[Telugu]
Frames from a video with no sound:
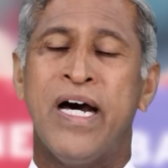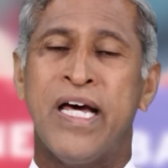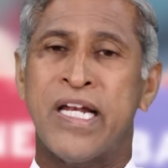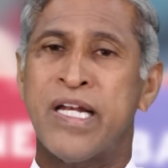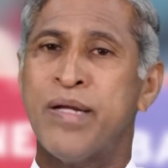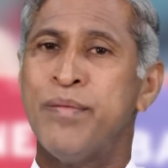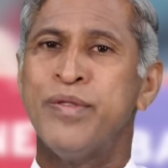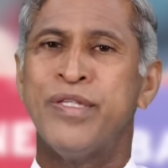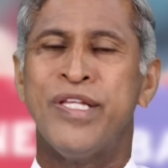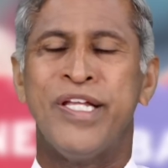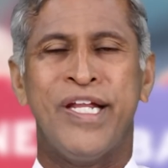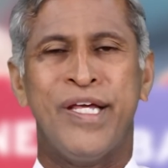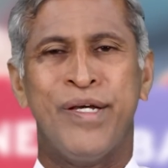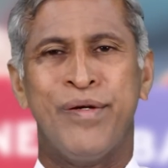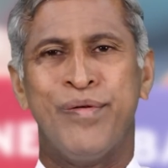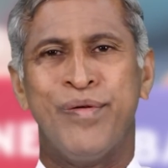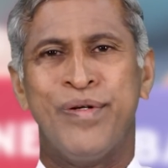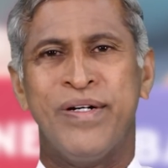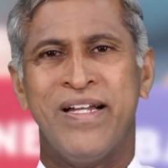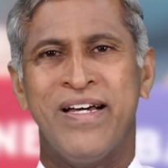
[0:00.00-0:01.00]
అన్నము
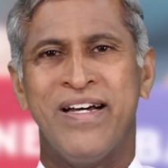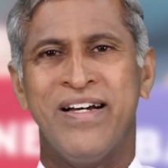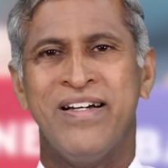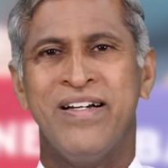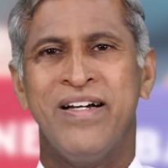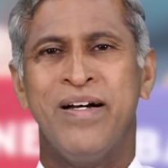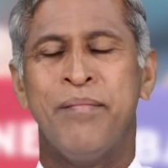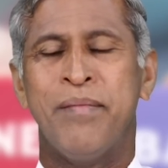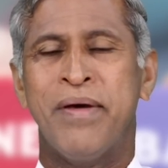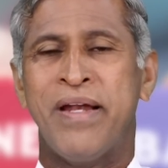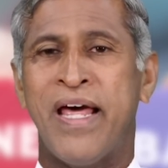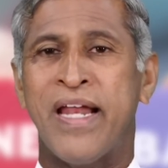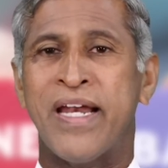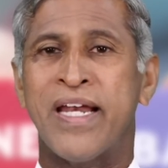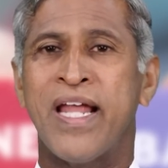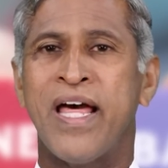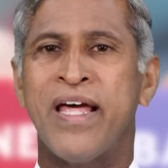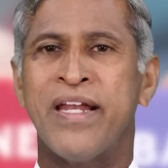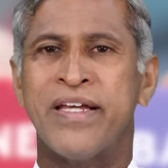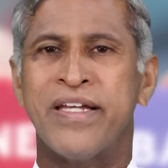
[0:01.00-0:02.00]
తినేయకుండా మరి
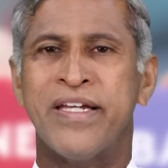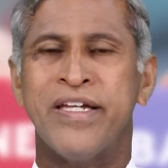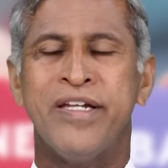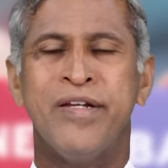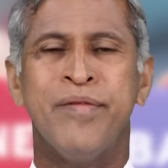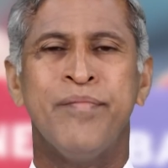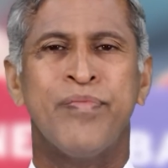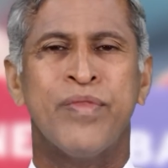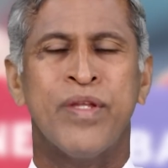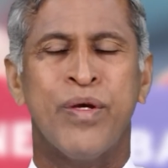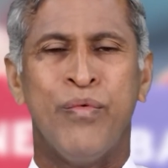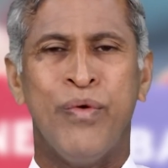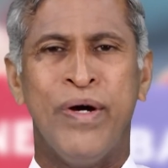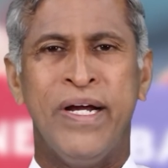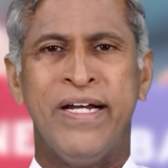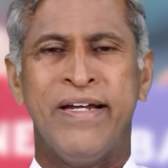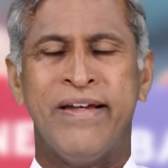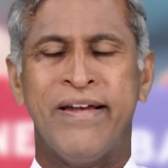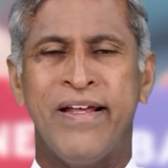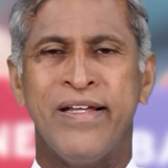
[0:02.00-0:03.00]
అన్నానికి
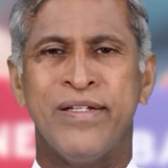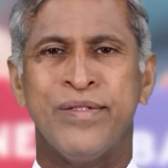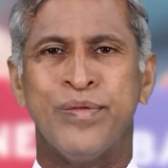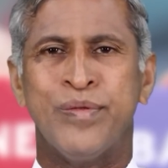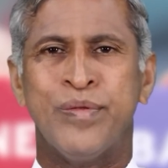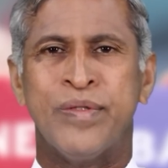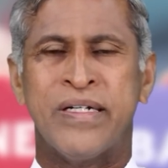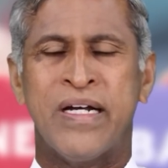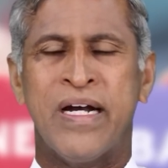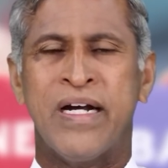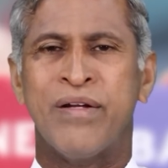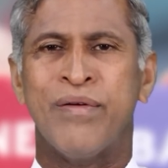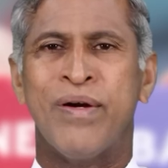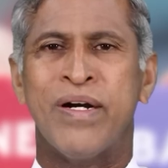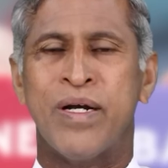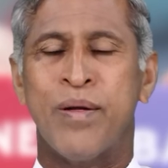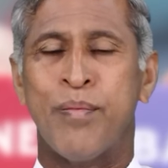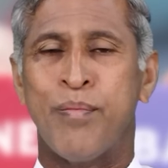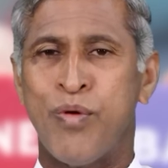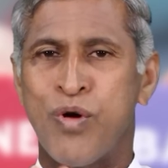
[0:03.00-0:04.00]
వైట్ రైస్ ఇట్లాంటి
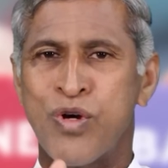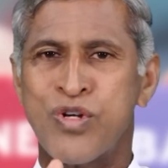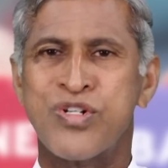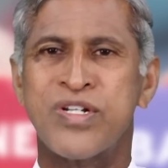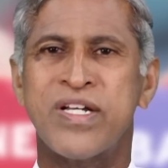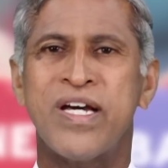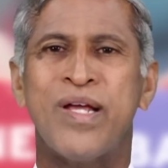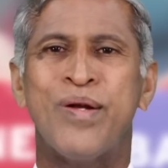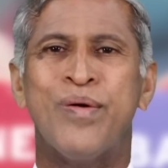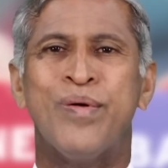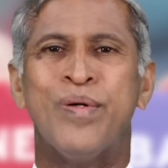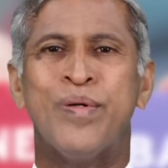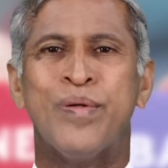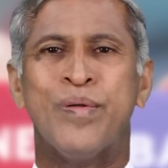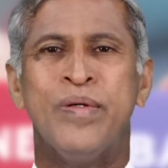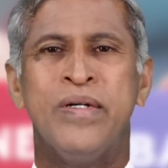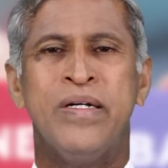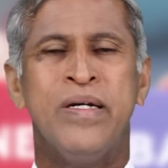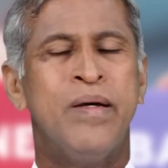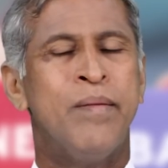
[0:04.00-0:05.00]
వాటిలో పోషకాలు ఉండవు
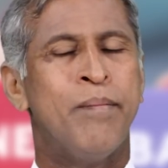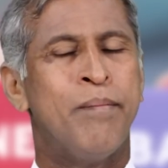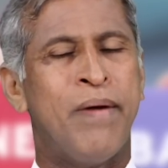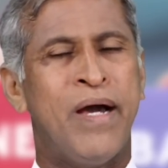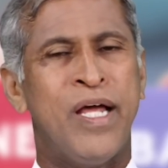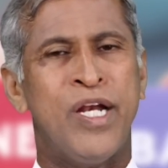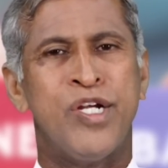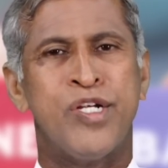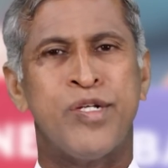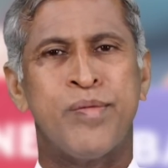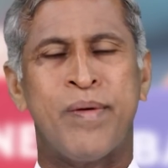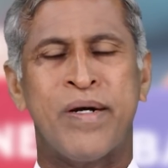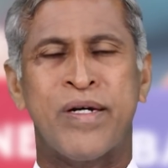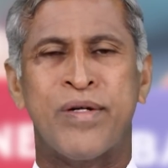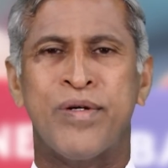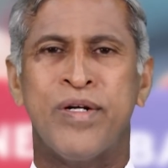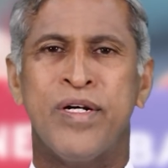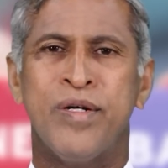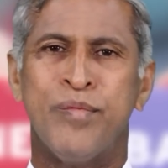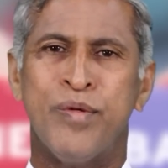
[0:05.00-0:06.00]
పాలిష్
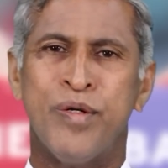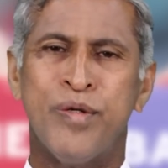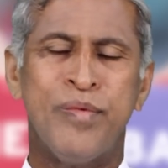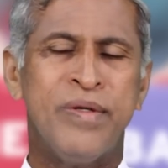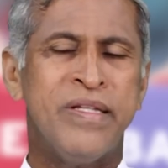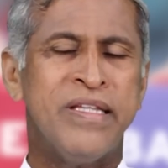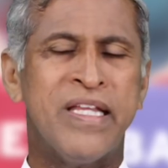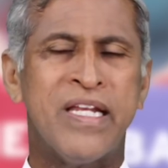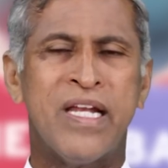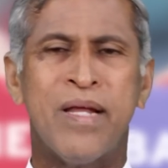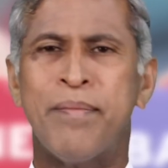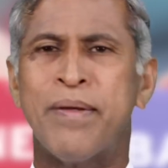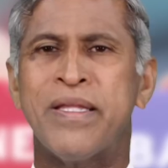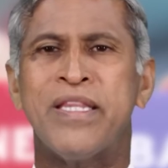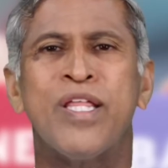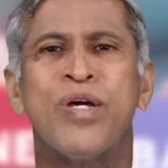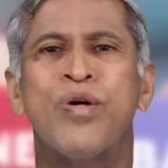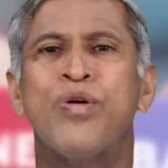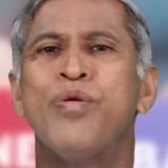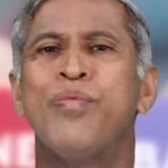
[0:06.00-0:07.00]
పట్టకుండా ముడిబింది తిన్నా
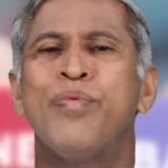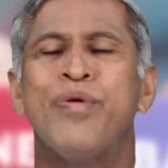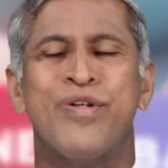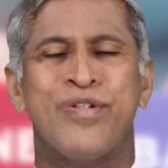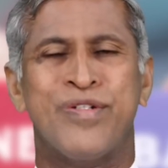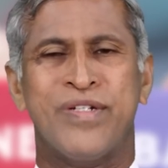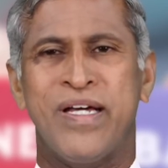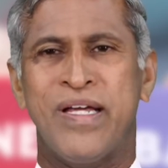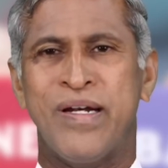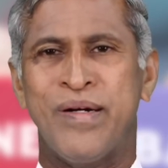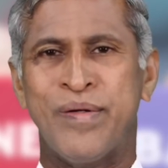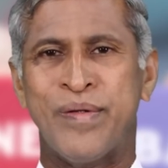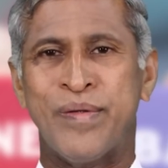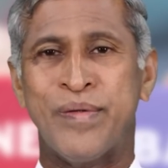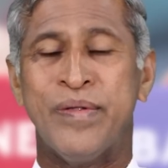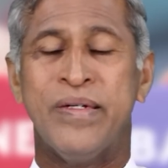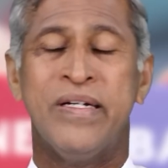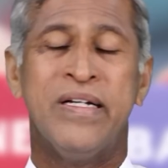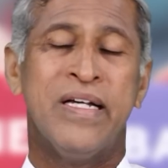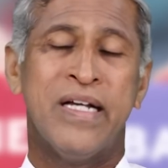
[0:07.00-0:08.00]
పెద్ద ఎక్కువ పోషకాలు
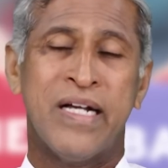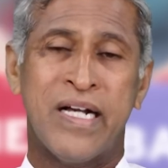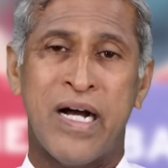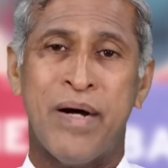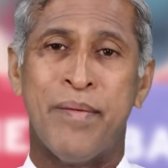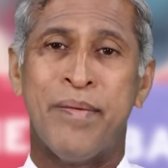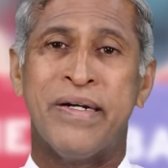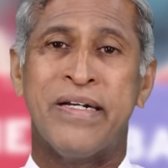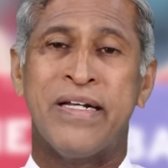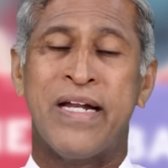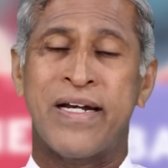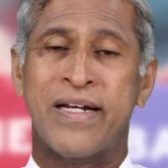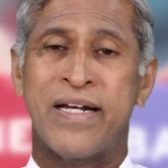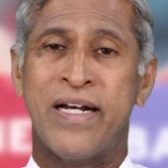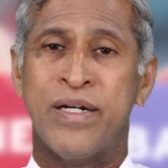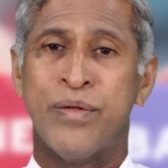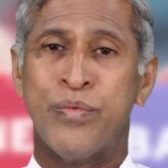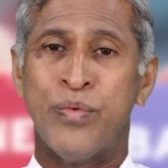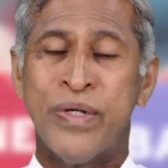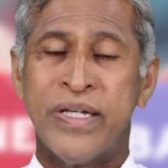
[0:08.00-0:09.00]
ఉండవు కాబట్టి
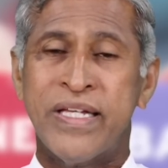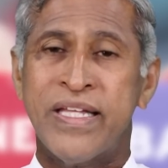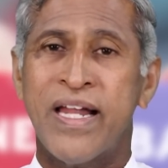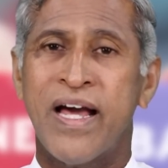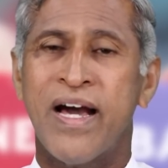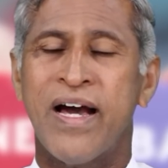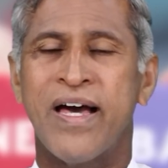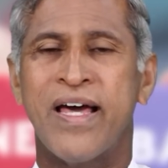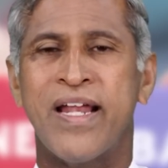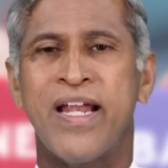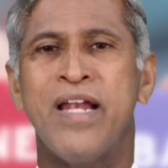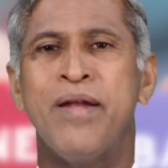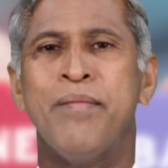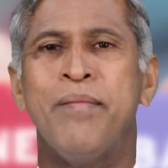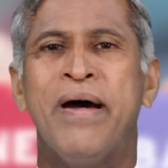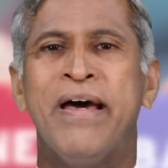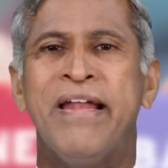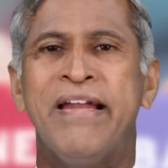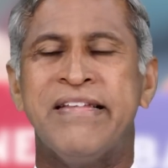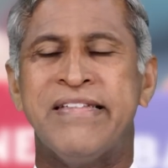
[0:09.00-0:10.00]
అట్లాంటి ఉడికిన ఆహారాలు
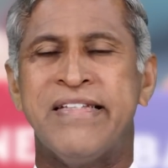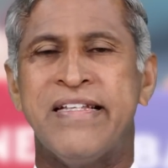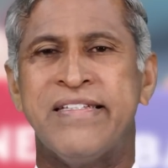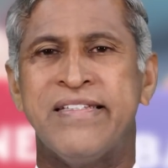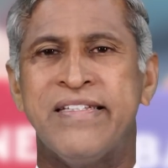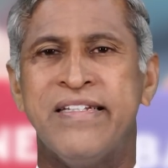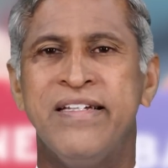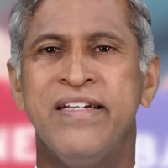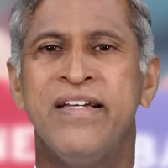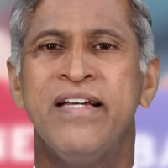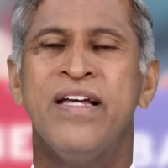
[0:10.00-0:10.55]
మానేసేసి